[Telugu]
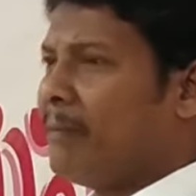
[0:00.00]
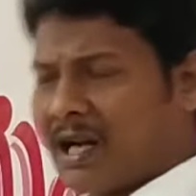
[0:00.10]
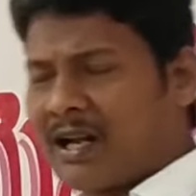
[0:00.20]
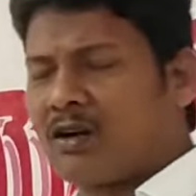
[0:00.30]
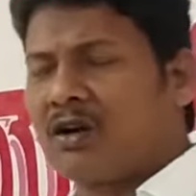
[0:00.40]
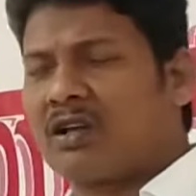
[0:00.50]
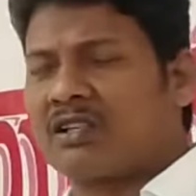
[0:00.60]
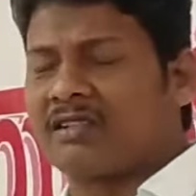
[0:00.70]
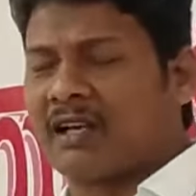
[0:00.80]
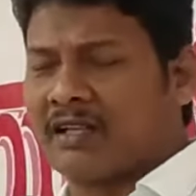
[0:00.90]
మరలా రెండో
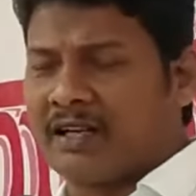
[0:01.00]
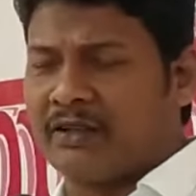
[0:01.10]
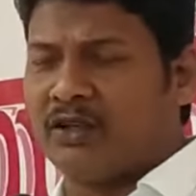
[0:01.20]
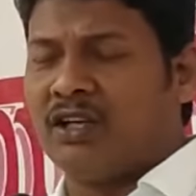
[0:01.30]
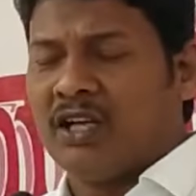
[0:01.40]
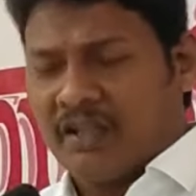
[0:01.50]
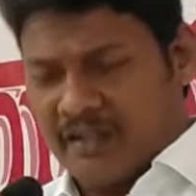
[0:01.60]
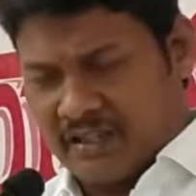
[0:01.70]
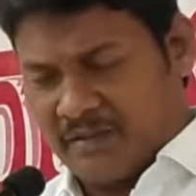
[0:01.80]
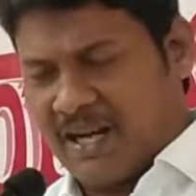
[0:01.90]
రోజు అంటాడు
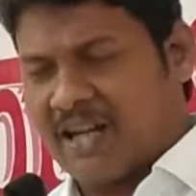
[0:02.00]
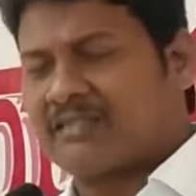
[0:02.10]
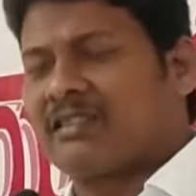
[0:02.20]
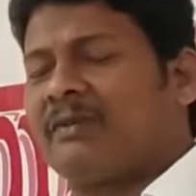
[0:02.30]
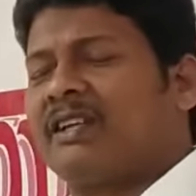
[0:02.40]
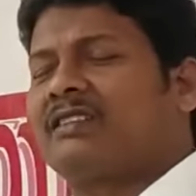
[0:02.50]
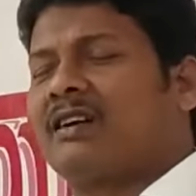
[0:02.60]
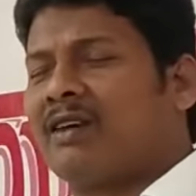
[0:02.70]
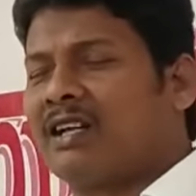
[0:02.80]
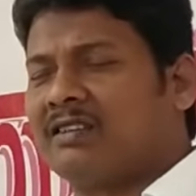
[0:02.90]
ఇది మాత్రమే
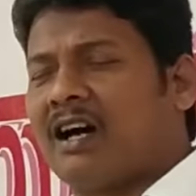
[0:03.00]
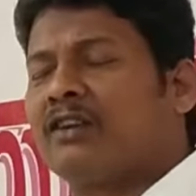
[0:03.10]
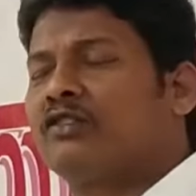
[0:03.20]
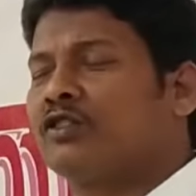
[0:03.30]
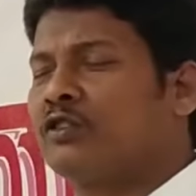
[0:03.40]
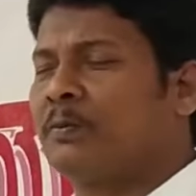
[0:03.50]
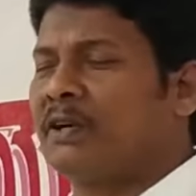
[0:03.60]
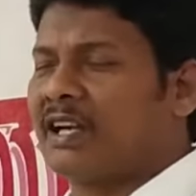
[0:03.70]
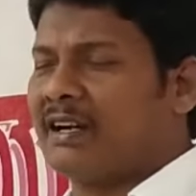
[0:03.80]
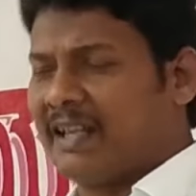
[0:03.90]
తడవల దాని చుట్టూ
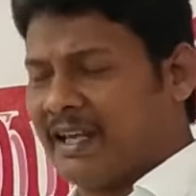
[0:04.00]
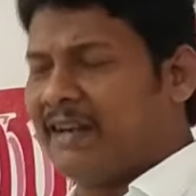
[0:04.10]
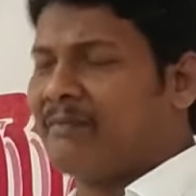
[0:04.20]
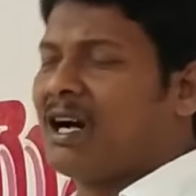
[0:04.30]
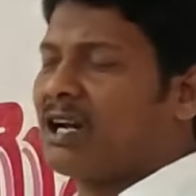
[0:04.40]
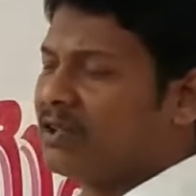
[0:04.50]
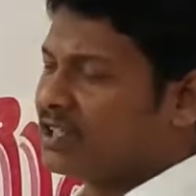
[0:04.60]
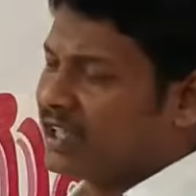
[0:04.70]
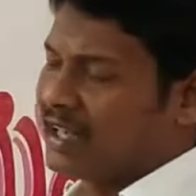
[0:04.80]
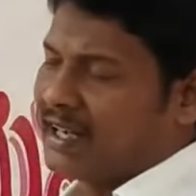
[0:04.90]
పొడి కానీ ఏ మానవుడు
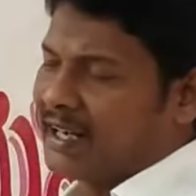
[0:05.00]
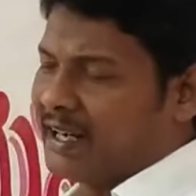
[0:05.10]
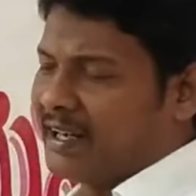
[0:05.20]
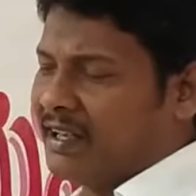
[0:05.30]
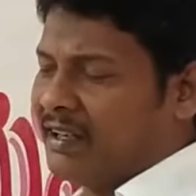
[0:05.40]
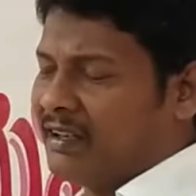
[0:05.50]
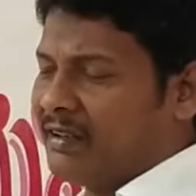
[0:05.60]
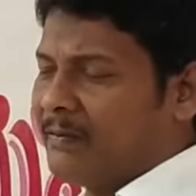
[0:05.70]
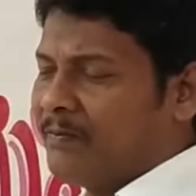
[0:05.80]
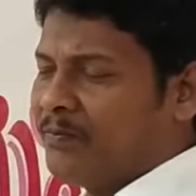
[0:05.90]
చేయగలడండి
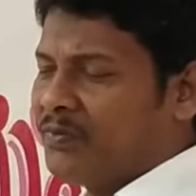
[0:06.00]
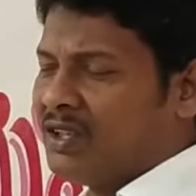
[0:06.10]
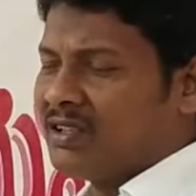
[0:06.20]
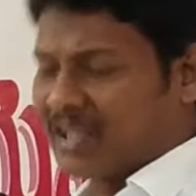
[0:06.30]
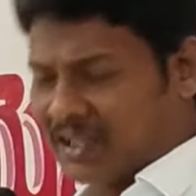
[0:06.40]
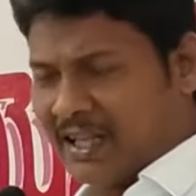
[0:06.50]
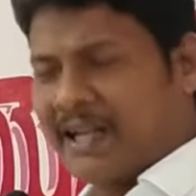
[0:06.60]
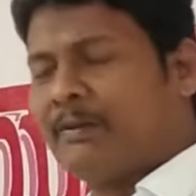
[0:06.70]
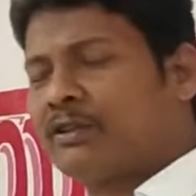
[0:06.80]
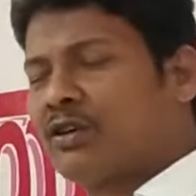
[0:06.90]

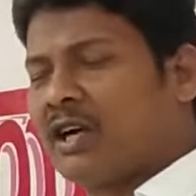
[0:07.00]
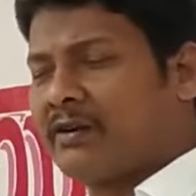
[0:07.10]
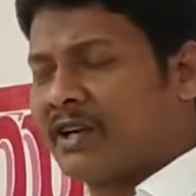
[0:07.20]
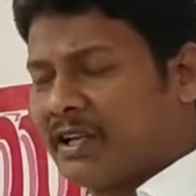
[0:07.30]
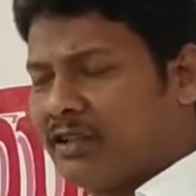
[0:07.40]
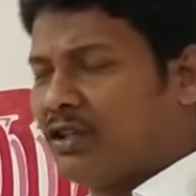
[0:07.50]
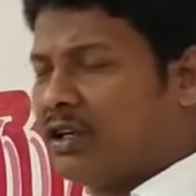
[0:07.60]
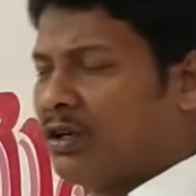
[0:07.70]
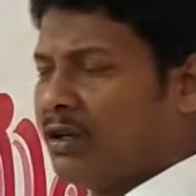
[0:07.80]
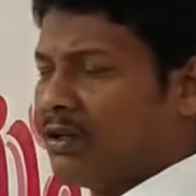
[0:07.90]
సందేహంతో ఉన్నటువంటి
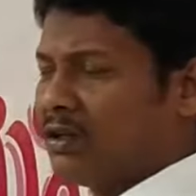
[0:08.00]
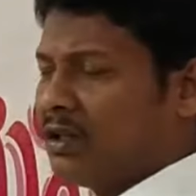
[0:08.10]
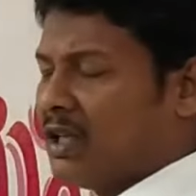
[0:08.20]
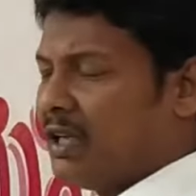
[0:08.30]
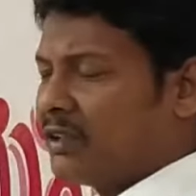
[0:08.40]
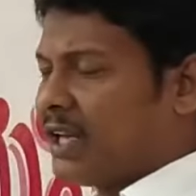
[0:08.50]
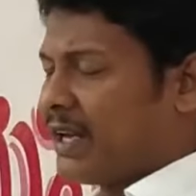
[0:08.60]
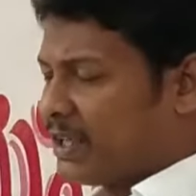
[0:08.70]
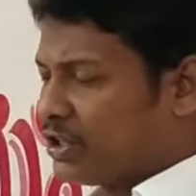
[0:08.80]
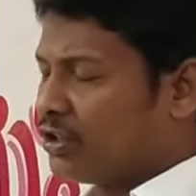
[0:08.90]
గిద్యోను తన
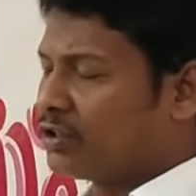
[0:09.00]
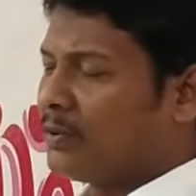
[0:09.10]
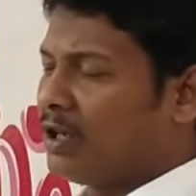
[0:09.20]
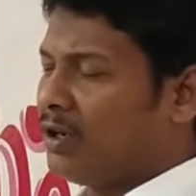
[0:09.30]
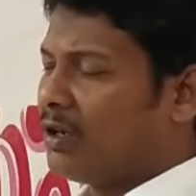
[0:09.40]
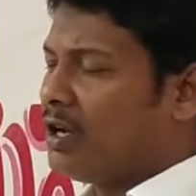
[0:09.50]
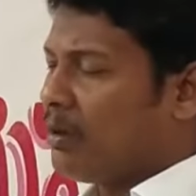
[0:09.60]
యొక్క జీవితంలో